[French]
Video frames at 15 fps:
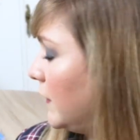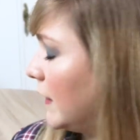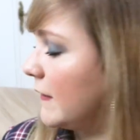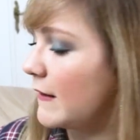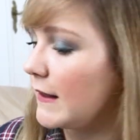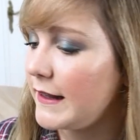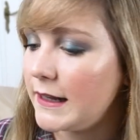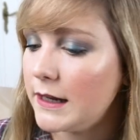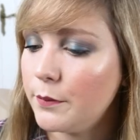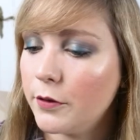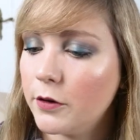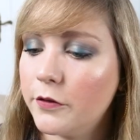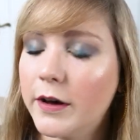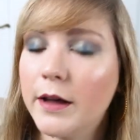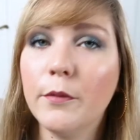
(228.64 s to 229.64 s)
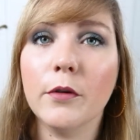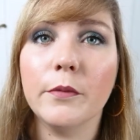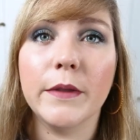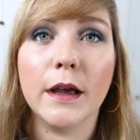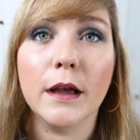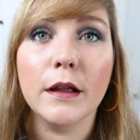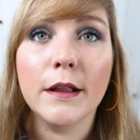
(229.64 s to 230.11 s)
ça s'équilibre
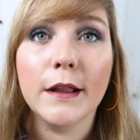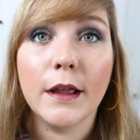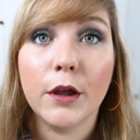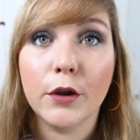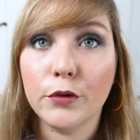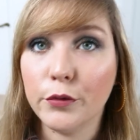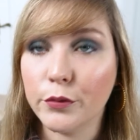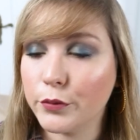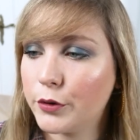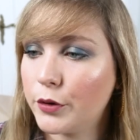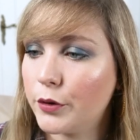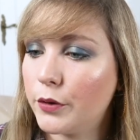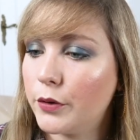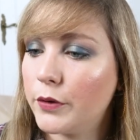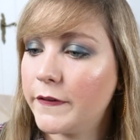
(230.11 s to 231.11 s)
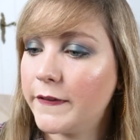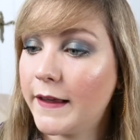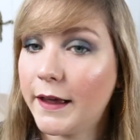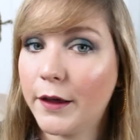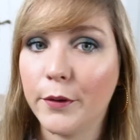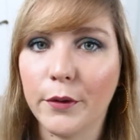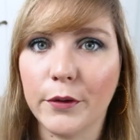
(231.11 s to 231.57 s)
vraiment bien donc euh,
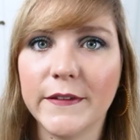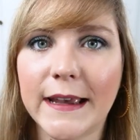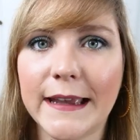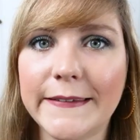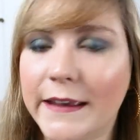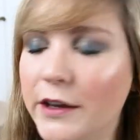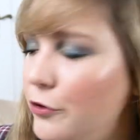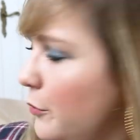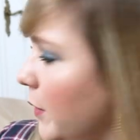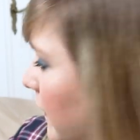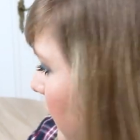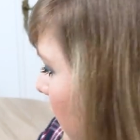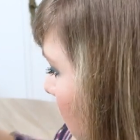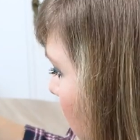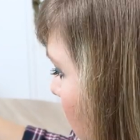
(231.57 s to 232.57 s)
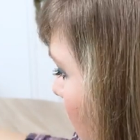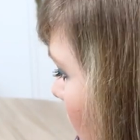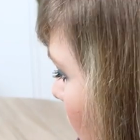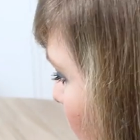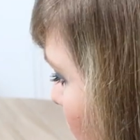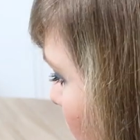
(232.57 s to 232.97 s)
ça euh, très très chouette, je suis très